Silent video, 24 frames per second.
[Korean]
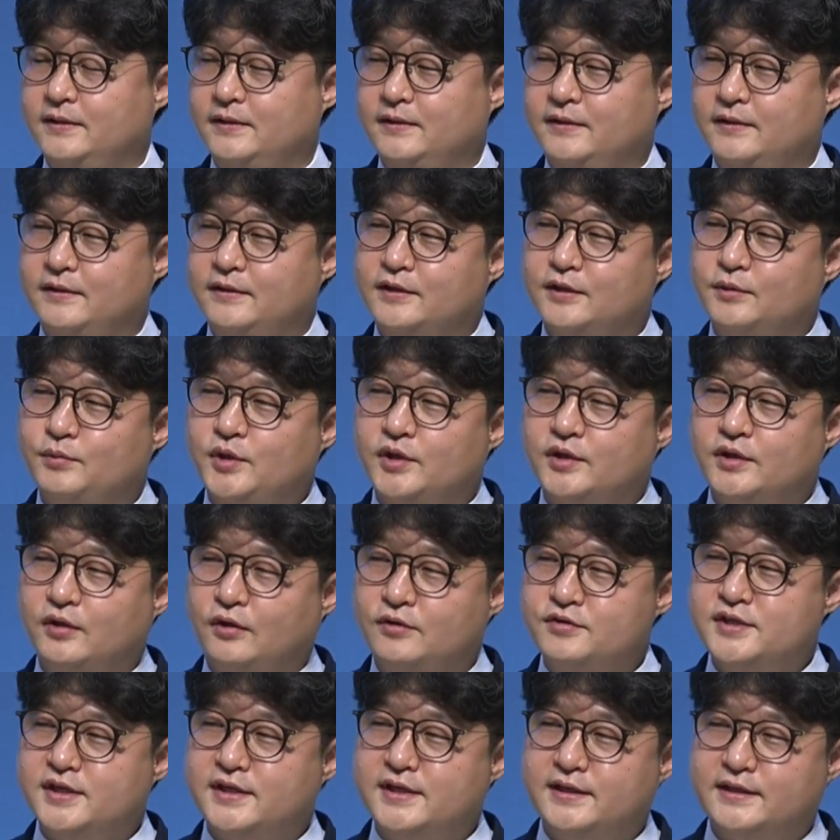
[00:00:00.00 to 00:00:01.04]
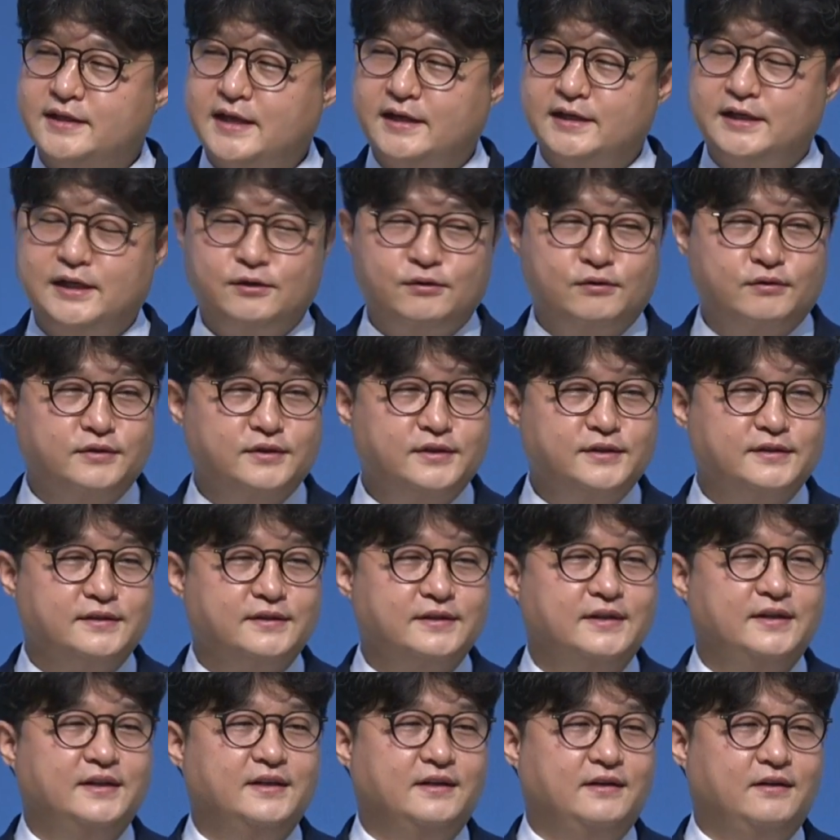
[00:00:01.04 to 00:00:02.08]
그러면 언제나 다가오는
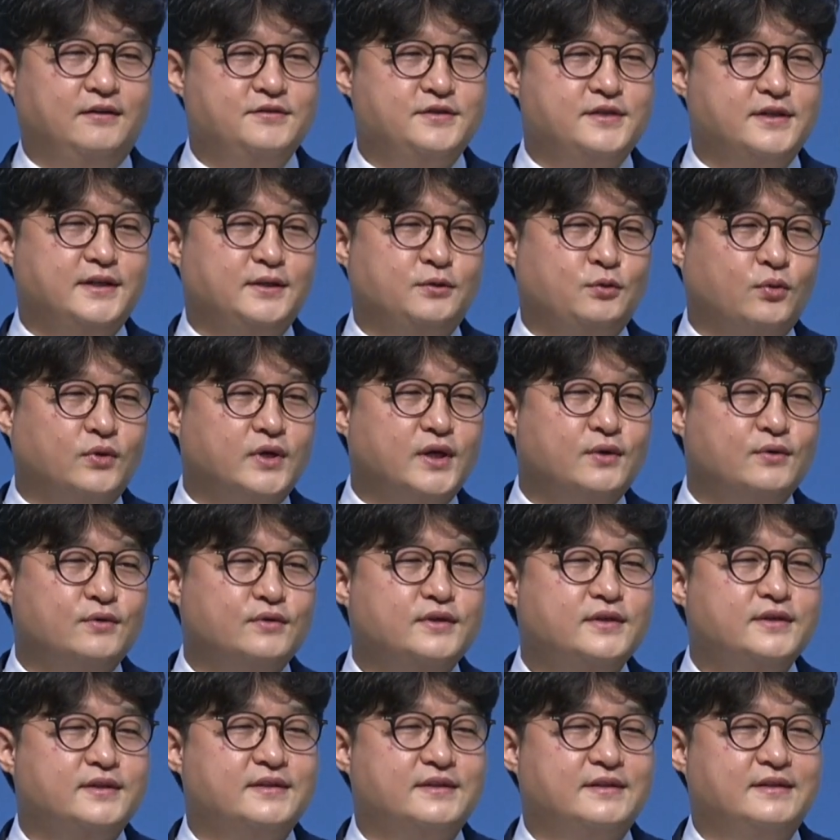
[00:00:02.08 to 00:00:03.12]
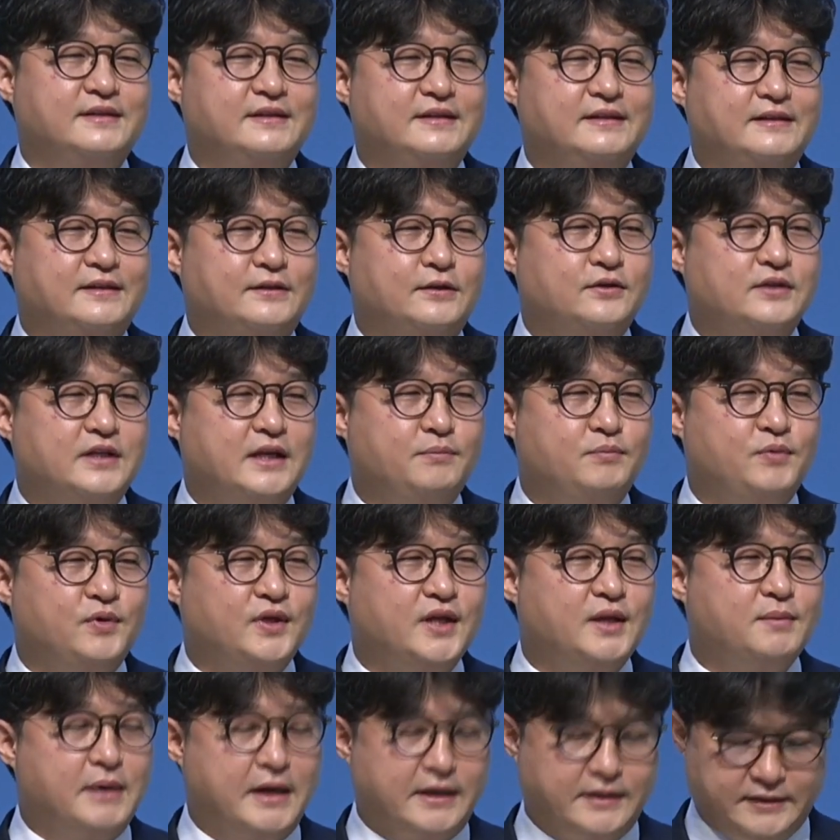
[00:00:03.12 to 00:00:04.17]
언제나 돌아오는 그런
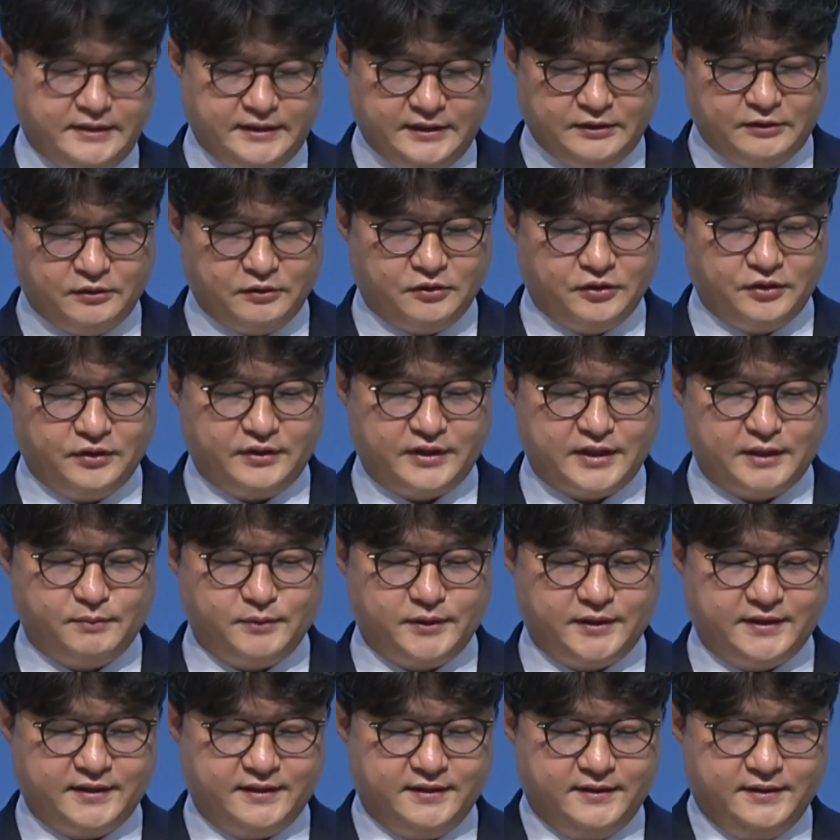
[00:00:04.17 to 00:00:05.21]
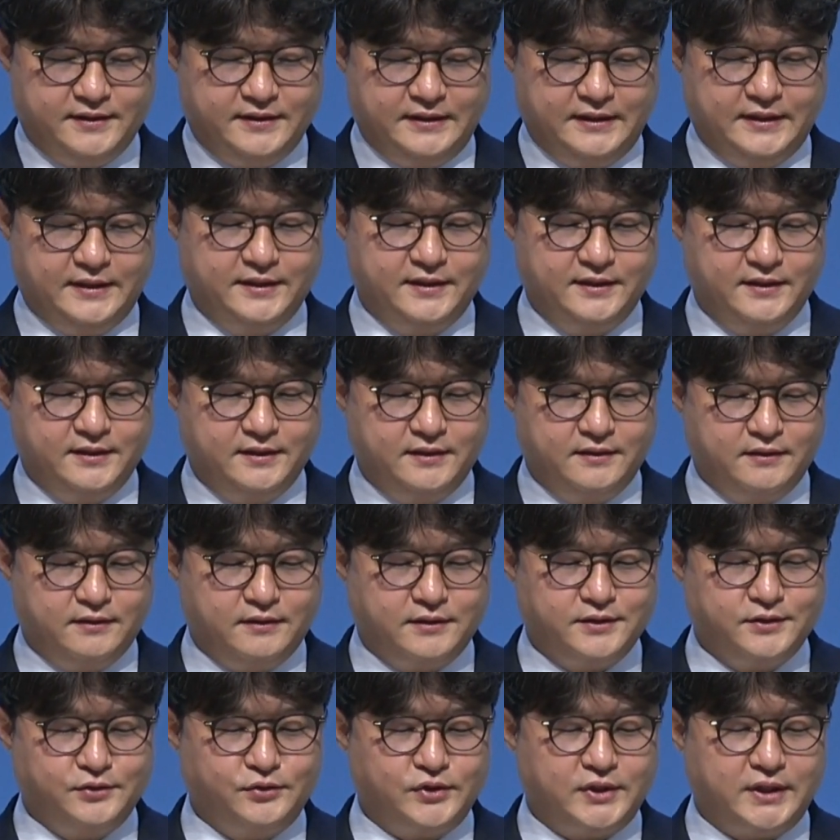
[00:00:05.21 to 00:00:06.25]
남편의 말은 이런 거였답니다. 어,
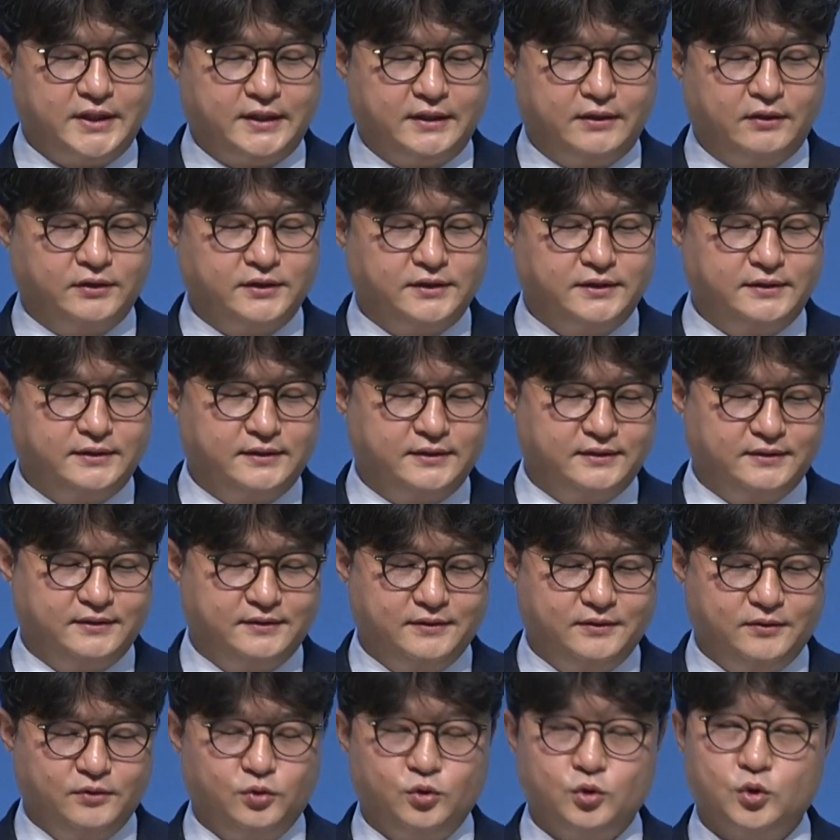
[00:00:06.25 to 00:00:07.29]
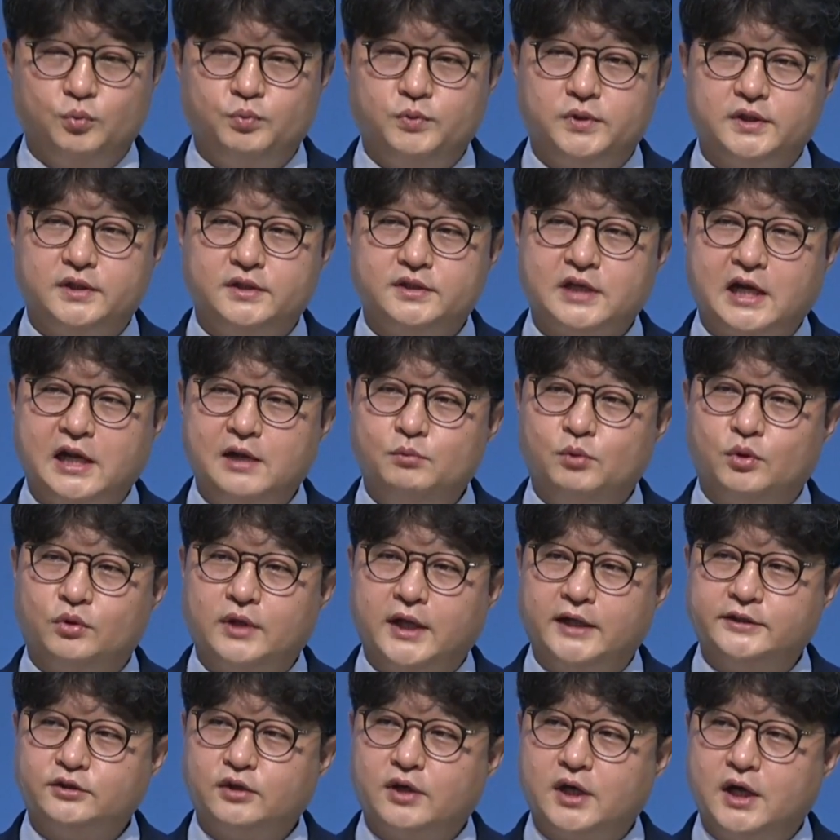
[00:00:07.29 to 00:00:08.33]
은주야 너는 욥기를
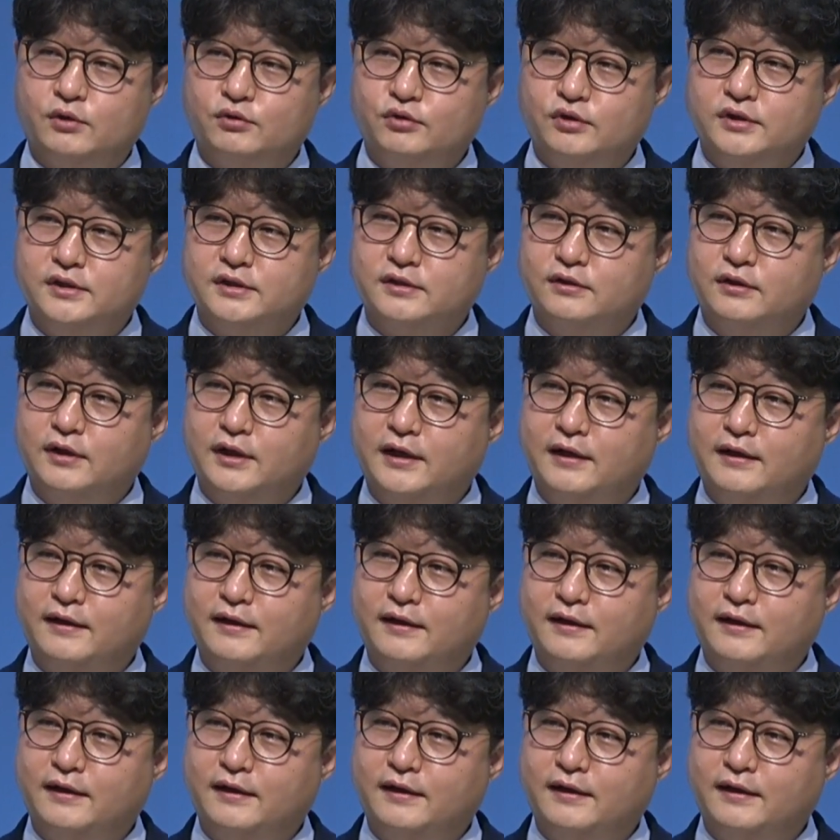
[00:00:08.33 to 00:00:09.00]
잘못 해석하고 있는 거야.